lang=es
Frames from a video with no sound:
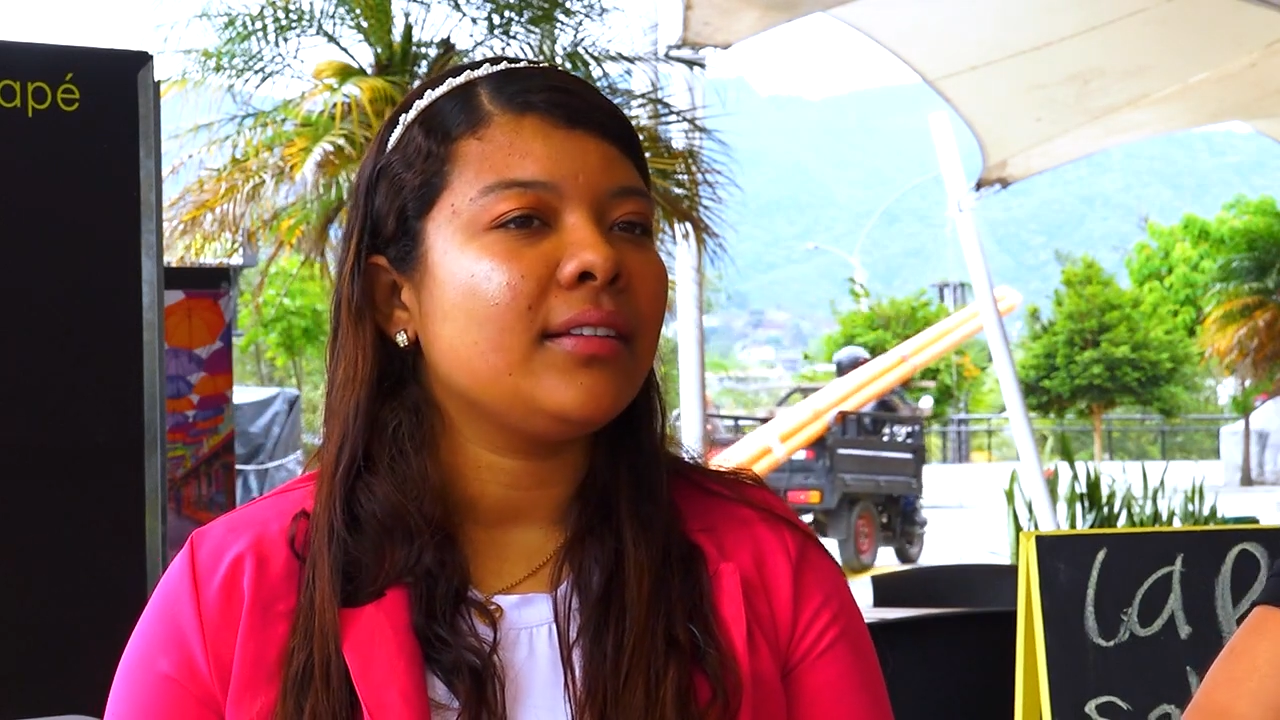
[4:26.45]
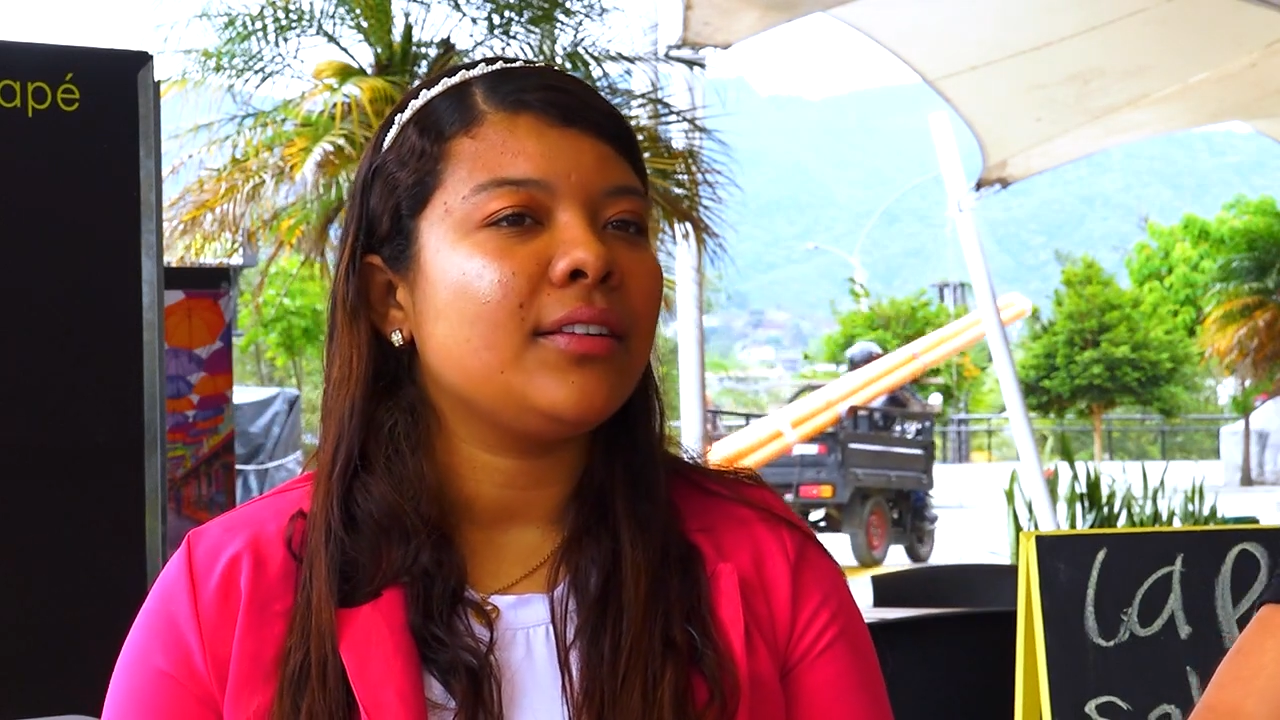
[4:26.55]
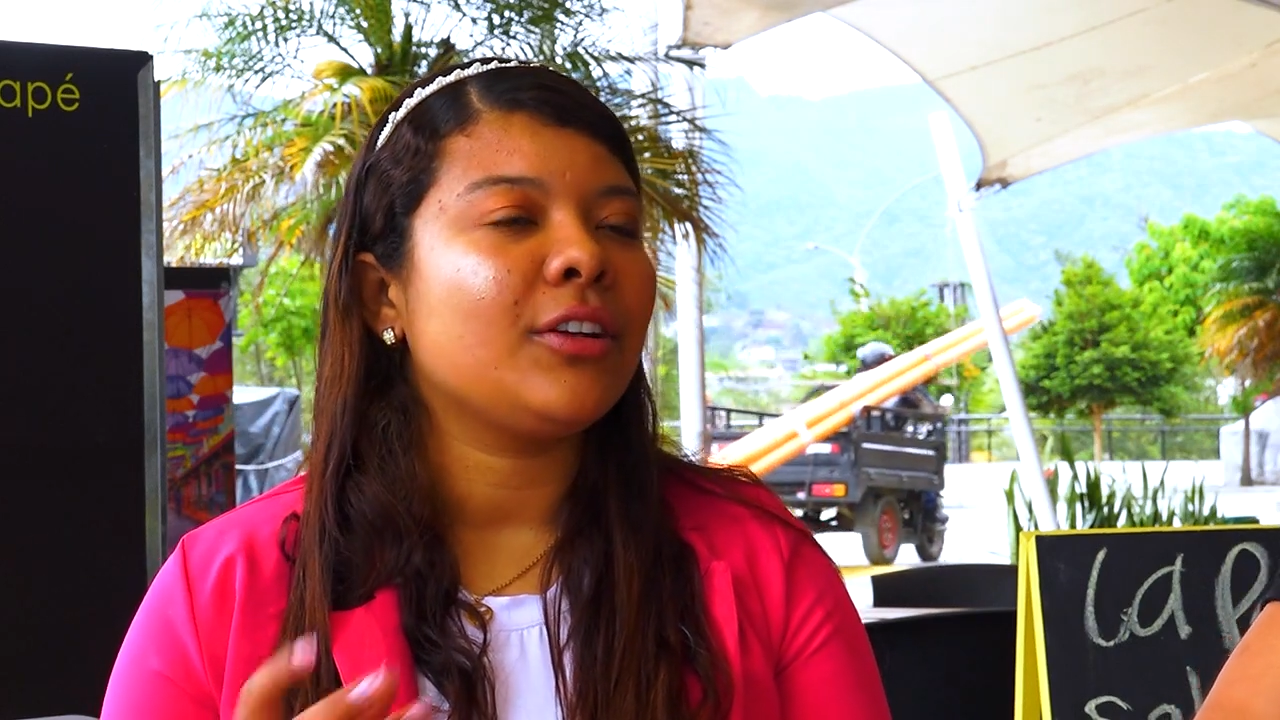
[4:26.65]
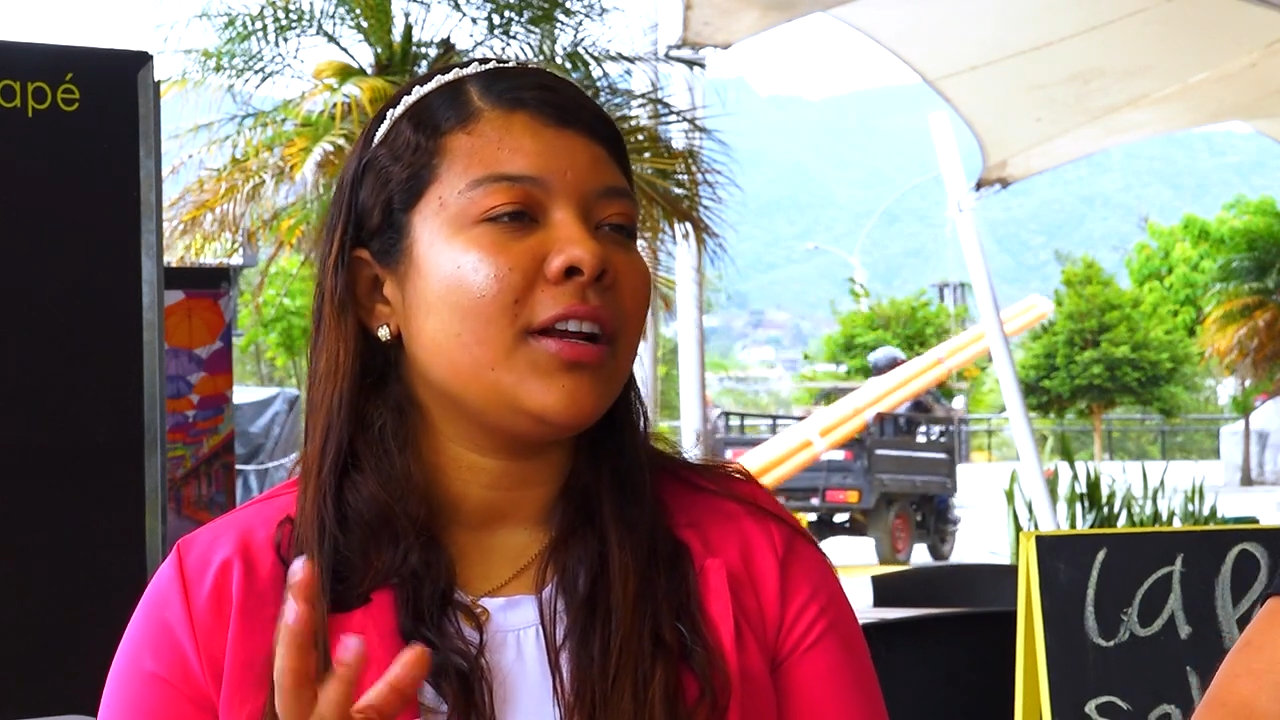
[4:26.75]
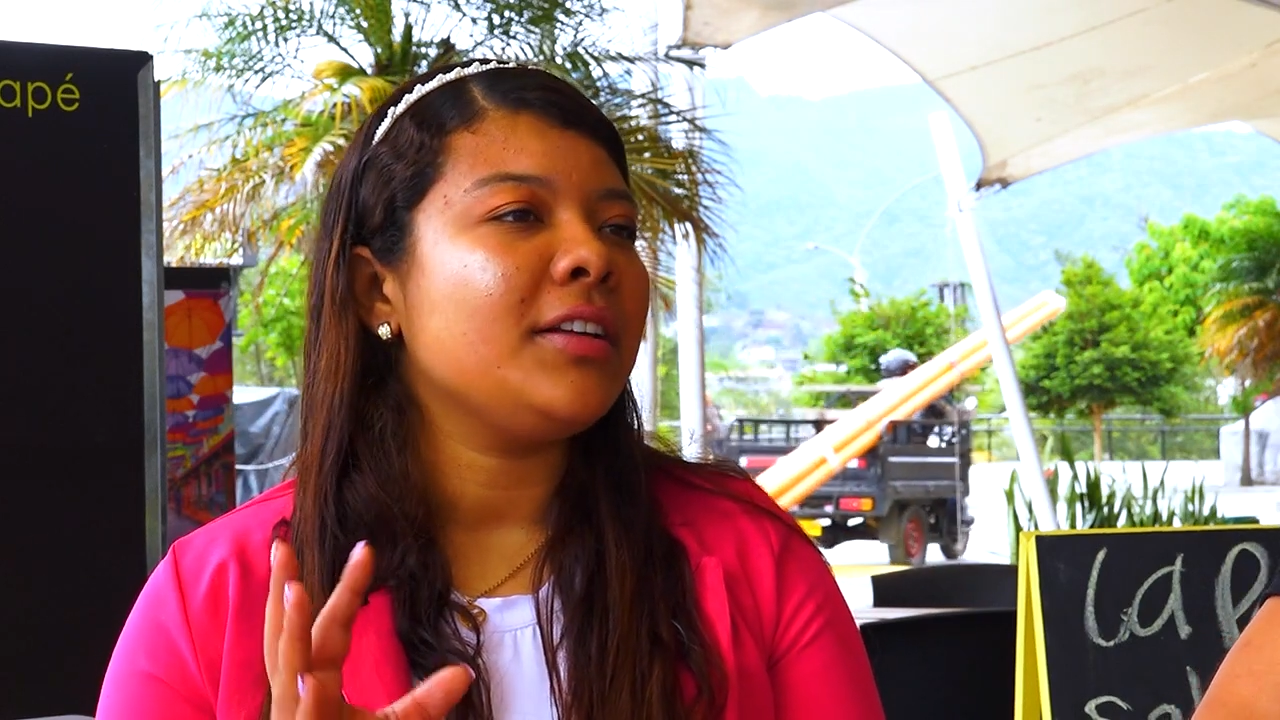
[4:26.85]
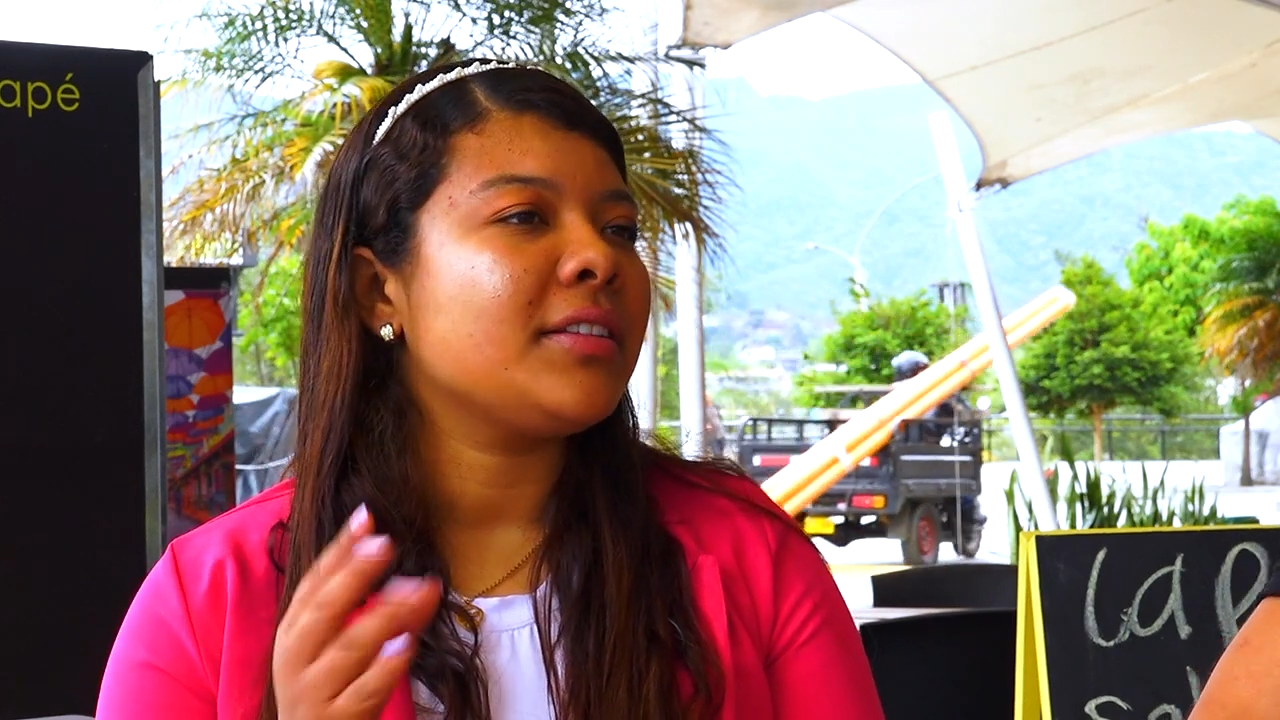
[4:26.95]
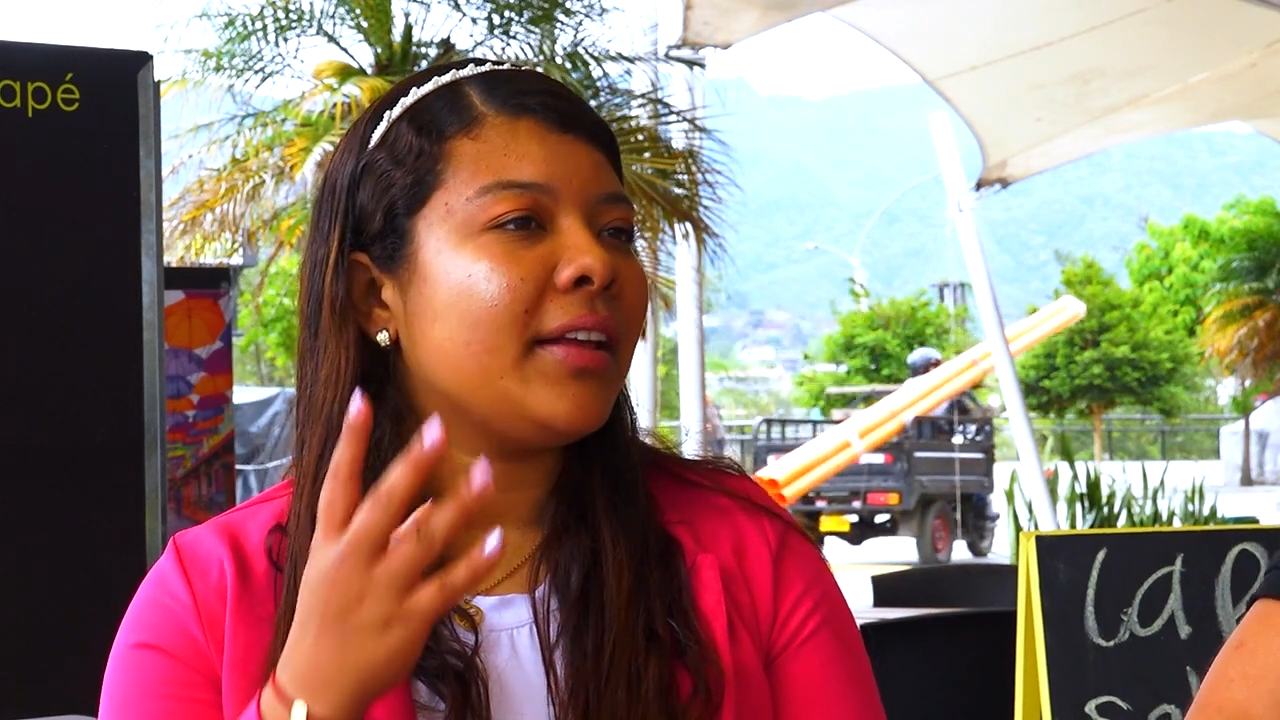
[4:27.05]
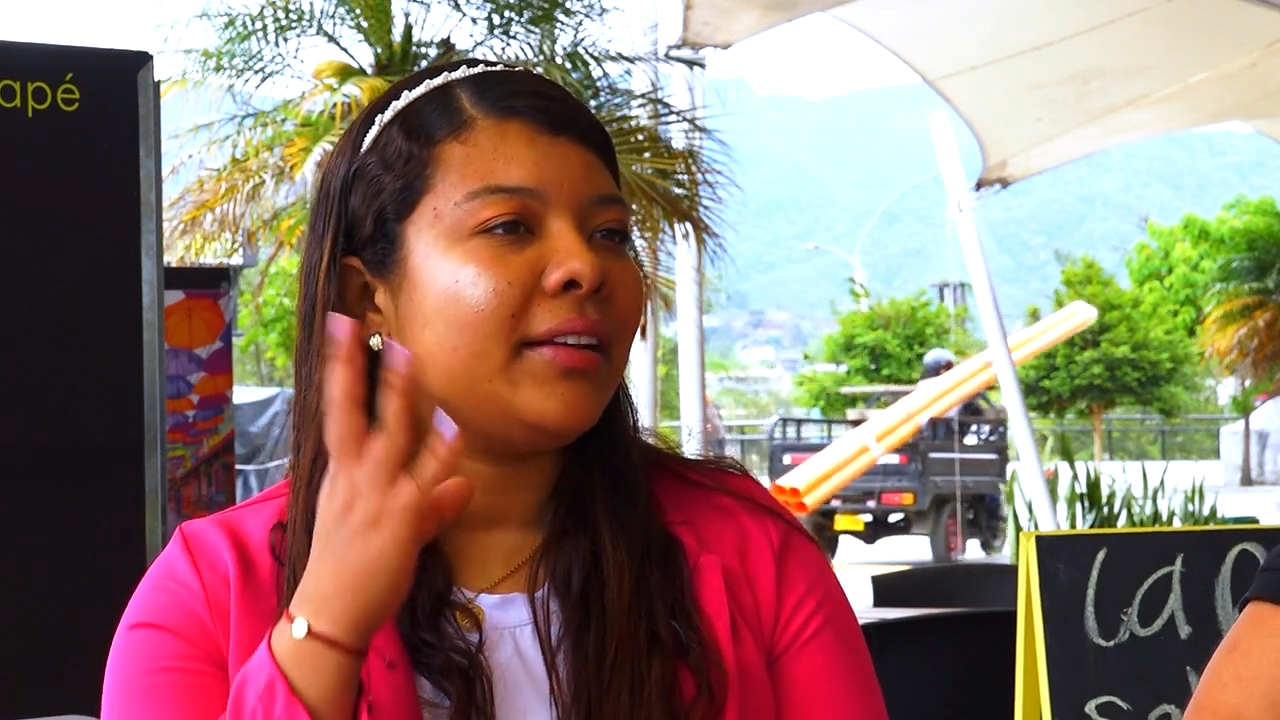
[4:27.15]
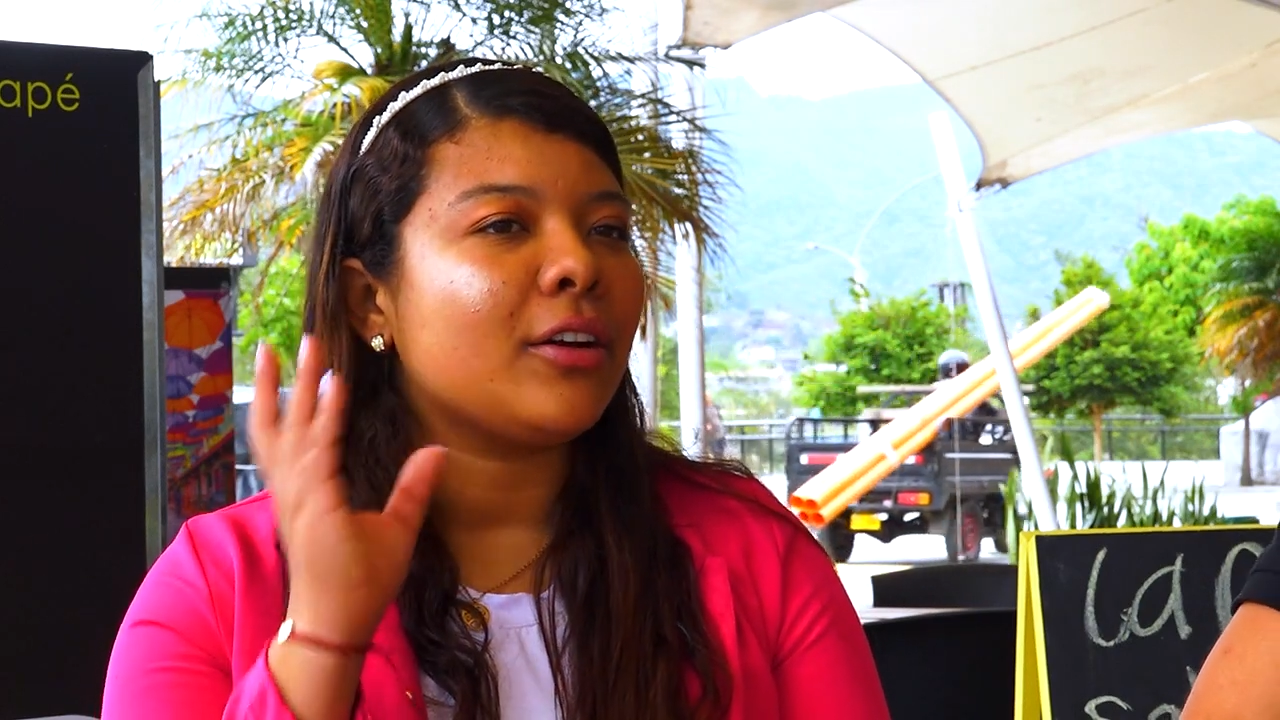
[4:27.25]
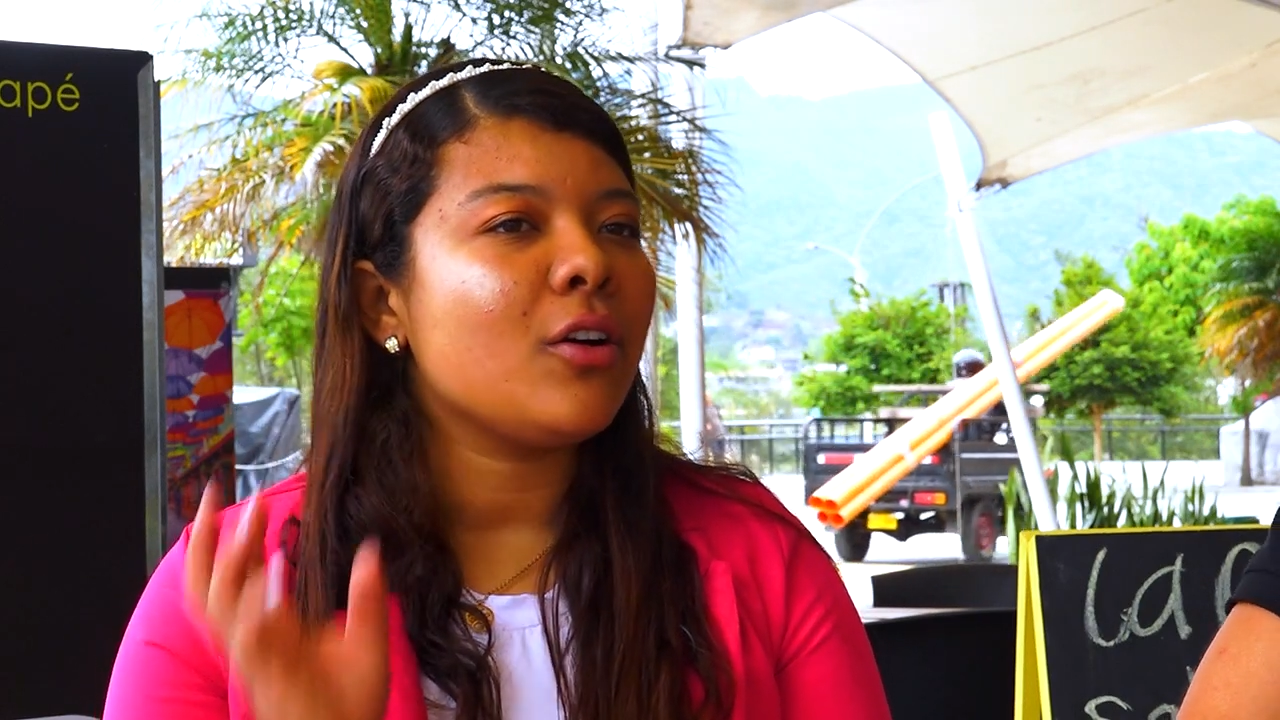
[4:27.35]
te organice el